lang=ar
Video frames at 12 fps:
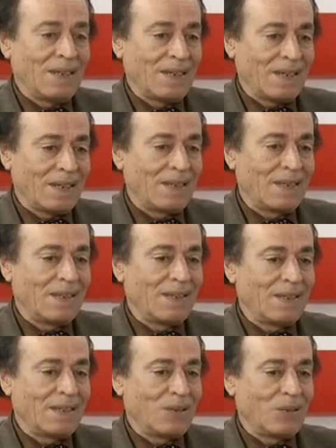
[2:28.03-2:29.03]

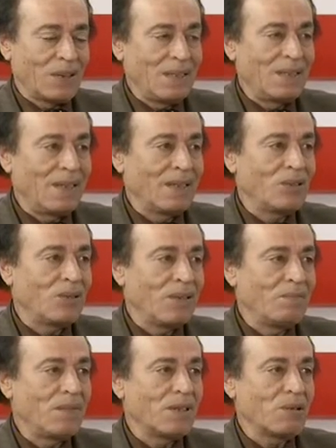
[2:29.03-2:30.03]
الذي يريد ان
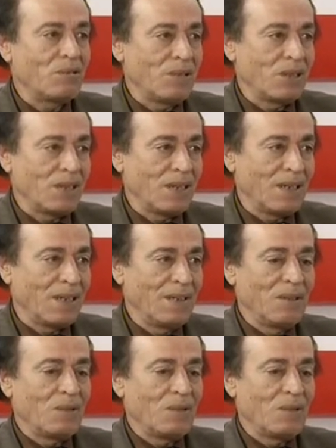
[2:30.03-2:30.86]
يدمر كل شيء